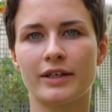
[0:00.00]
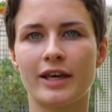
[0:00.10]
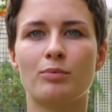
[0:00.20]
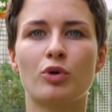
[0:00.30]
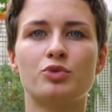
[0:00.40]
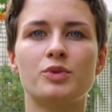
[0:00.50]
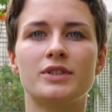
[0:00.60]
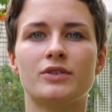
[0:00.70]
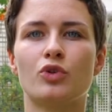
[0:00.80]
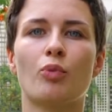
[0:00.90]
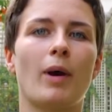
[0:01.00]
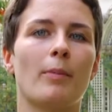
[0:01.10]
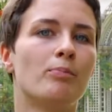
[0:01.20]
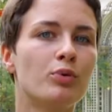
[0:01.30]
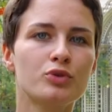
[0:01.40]
qu'elles produisent non pas
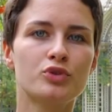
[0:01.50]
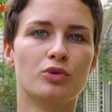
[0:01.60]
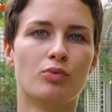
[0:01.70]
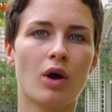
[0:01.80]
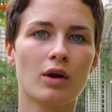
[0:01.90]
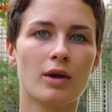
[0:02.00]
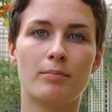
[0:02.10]
plus de bois,